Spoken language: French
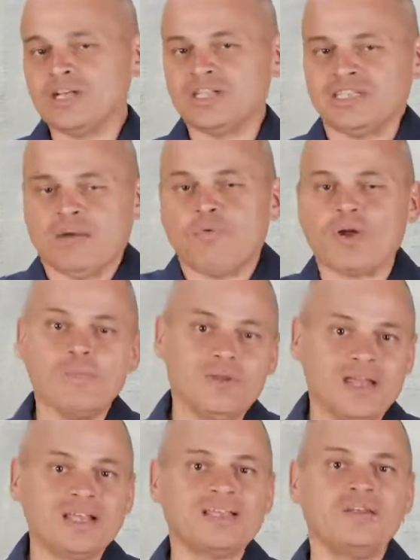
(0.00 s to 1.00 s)
ça pourrait
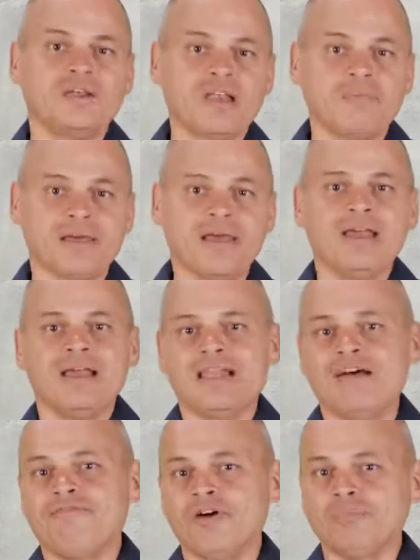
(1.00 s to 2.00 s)
menacer notamment
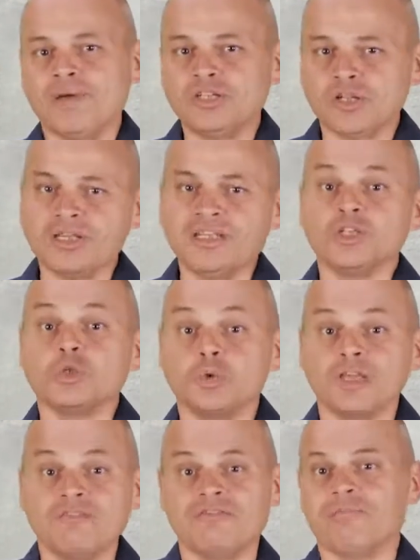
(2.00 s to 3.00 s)
la forte majorité
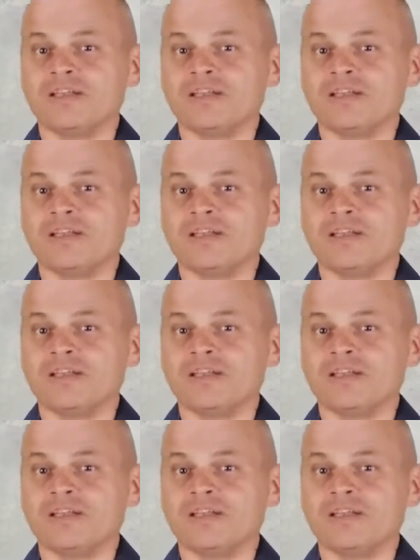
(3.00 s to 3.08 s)
juive,